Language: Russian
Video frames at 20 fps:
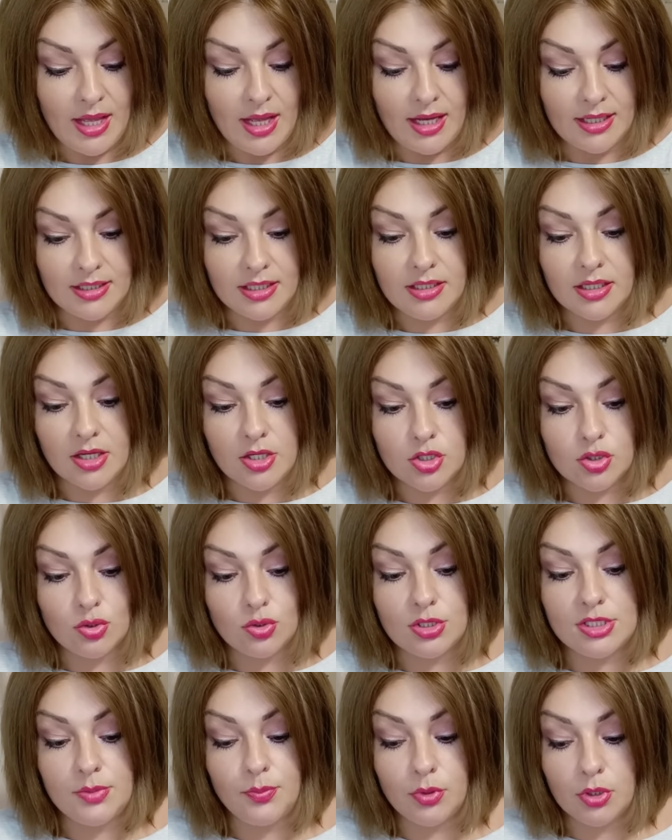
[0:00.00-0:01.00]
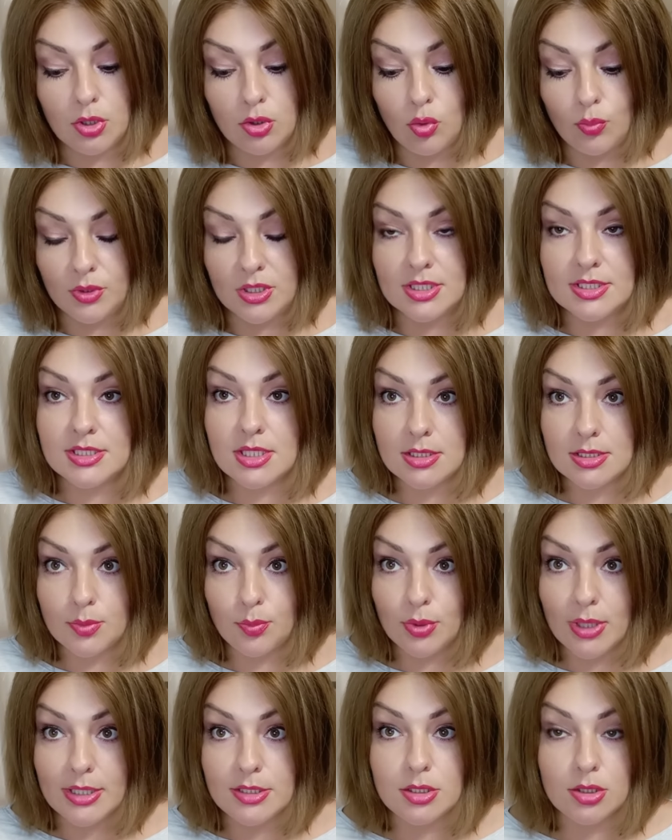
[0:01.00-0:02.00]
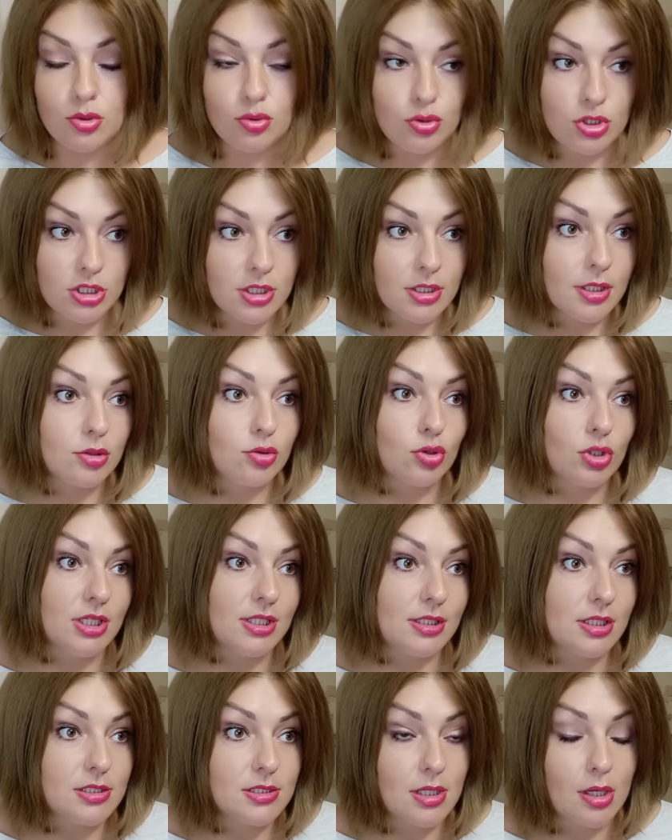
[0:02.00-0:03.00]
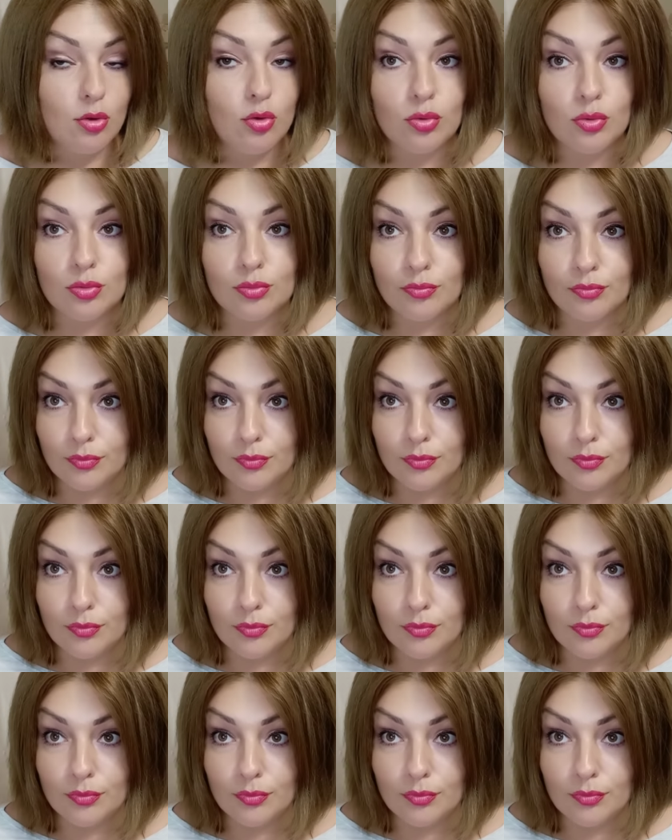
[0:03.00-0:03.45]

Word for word: Она такая что-то типа хлопка. Кстати, платье нючик, которое я таскаю